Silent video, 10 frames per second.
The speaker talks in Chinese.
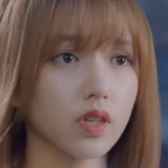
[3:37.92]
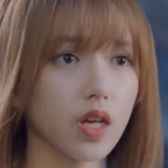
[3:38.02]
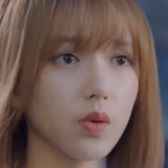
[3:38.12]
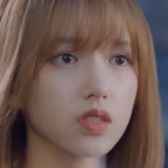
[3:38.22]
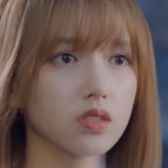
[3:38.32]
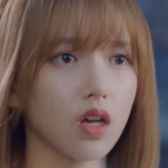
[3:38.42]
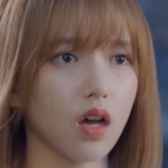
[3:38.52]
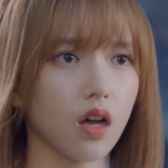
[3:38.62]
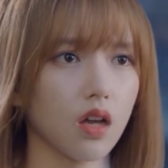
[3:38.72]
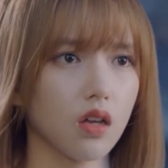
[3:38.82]
队友开玩
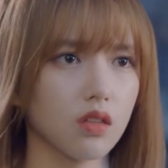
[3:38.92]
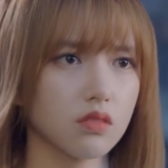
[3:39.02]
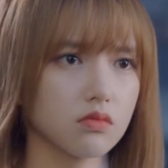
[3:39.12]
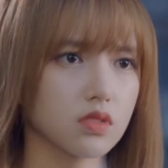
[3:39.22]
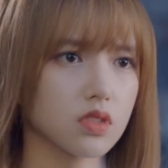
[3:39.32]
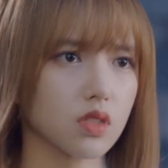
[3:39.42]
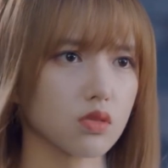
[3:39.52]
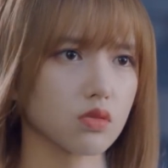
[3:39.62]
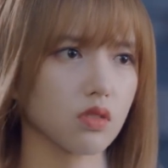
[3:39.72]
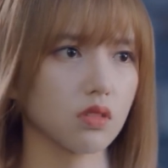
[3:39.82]
笑，
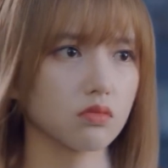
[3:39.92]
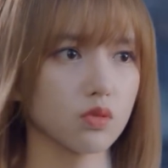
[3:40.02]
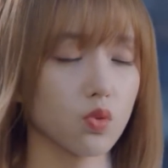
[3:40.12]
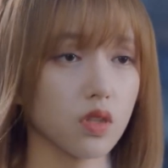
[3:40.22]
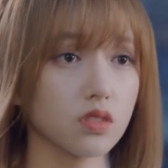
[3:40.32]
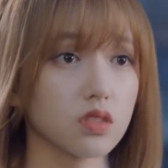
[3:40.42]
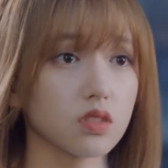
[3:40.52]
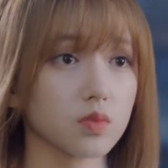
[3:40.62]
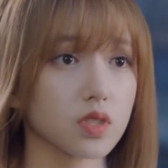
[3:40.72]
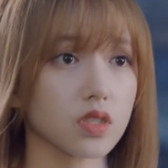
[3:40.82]
再说了，关你
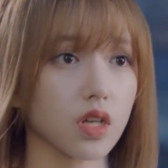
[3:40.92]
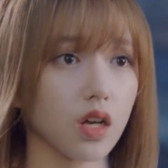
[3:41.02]
什么事儿